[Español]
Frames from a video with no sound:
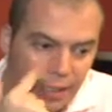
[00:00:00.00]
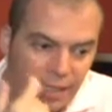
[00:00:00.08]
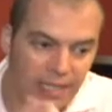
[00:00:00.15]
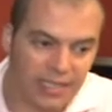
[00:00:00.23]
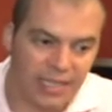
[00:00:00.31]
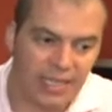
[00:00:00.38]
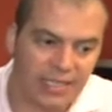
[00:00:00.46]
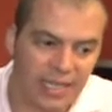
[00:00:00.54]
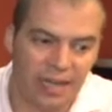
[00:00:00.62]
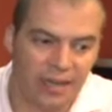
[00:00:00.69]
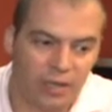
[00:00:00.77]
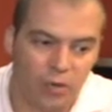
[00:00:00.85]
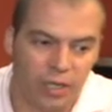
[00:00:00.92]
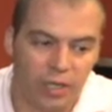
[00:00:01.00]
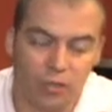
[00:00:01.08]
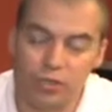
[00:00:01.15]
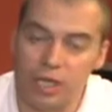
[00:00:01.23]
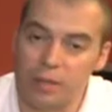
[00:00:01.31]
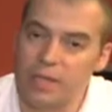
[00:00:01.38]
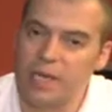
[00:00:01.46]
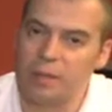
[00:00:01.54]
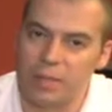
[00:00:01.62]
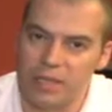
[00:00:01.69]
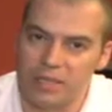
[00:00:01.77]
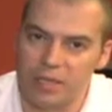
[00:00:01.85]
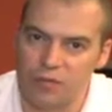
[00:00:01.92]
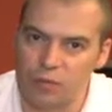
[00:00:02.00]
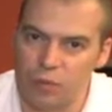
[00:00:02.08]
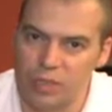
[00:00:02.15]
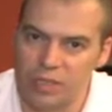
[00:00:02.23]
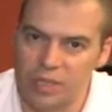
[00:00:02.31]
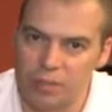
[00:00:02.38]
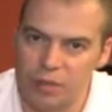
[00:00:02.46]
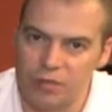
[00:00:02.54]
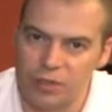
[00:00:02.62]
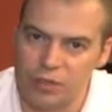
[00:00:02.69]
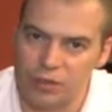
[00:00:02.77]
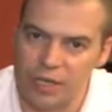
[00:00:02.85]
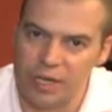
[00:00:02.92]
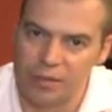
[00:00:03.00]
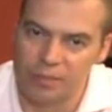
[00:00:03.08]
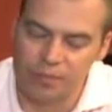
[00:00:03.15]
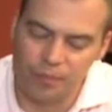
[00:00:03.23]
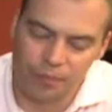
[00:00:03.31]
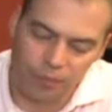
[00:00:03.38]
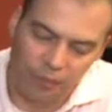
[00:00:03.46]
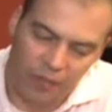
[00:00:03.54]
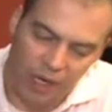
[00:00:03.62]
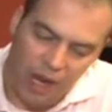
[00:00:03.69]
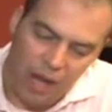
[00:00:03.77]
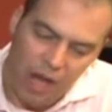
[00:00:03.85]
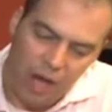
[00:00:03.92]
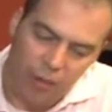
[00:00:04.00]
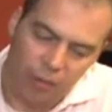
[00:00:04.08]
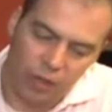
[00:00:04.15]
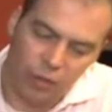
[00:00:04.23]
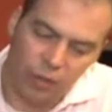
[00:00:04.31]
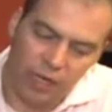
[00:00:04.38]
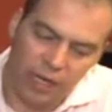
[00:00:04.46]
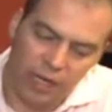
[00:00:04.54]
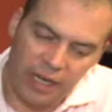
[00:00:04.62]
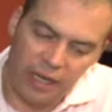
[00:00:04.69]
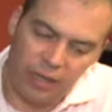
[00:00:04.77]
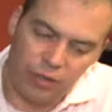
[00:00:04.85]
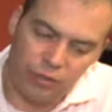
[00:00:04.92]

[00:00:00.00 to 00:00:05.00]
casi casi le dijo que no servía para ser futbolista profesional. Bueno, con la llegada de